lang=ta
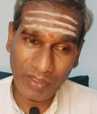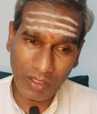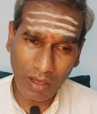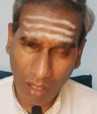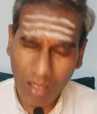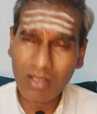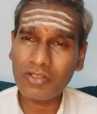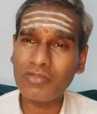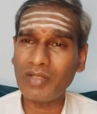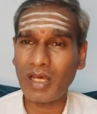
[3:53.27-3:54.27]

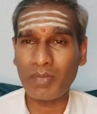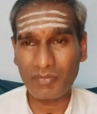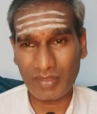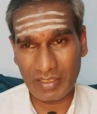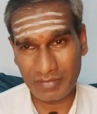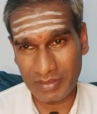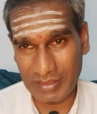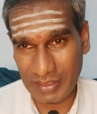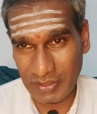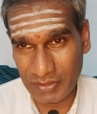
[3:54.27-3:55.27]
எல்லாருக்கும் லாபம் வர்ற
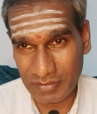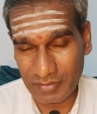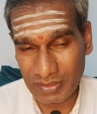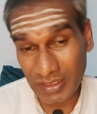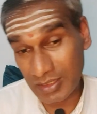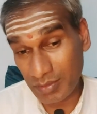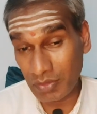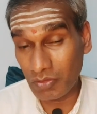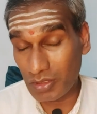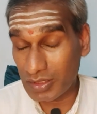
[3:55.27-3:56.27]
மாதிரி இருக்கும் சில
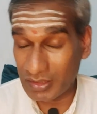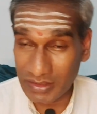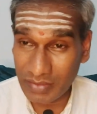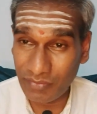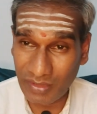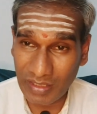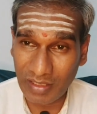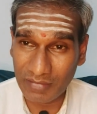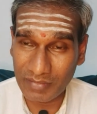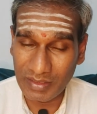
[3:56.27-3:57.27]
சமயம் உங்களுக்கு நஷ்டம்
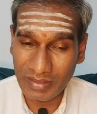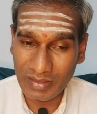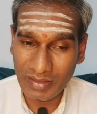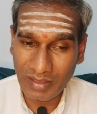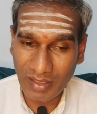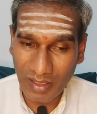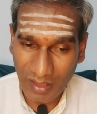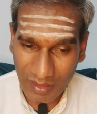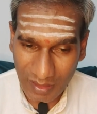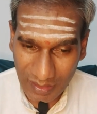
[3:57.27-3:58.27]
வரலாம்
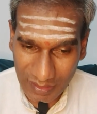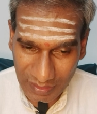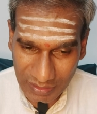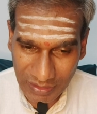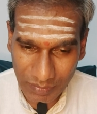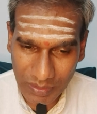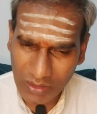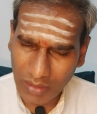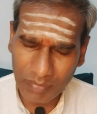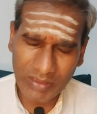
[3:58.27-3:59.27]
ஆனால் அந்த நஷ்டம்
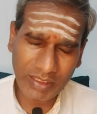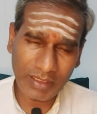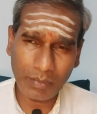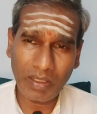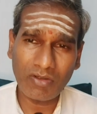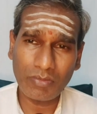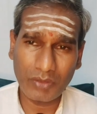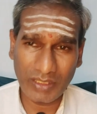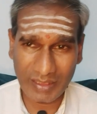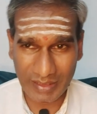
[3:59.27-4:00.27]
வந்து நம்ம செய்த பாவ
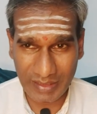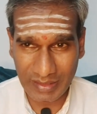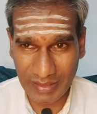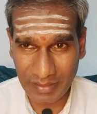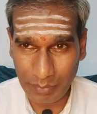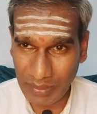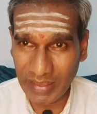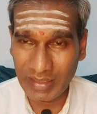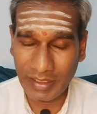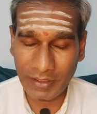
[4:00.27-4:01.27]
புண்ணிய
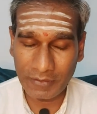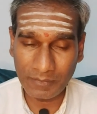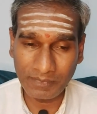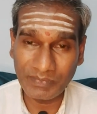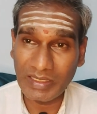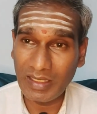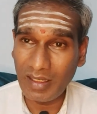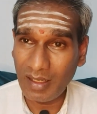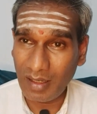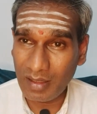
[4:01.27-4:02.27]
கணக்கின்படி கிடைக்கும்
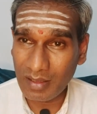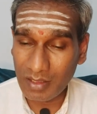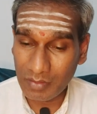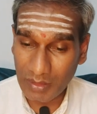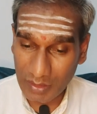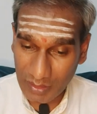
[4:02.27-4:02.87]
ஆனாலும் அந்த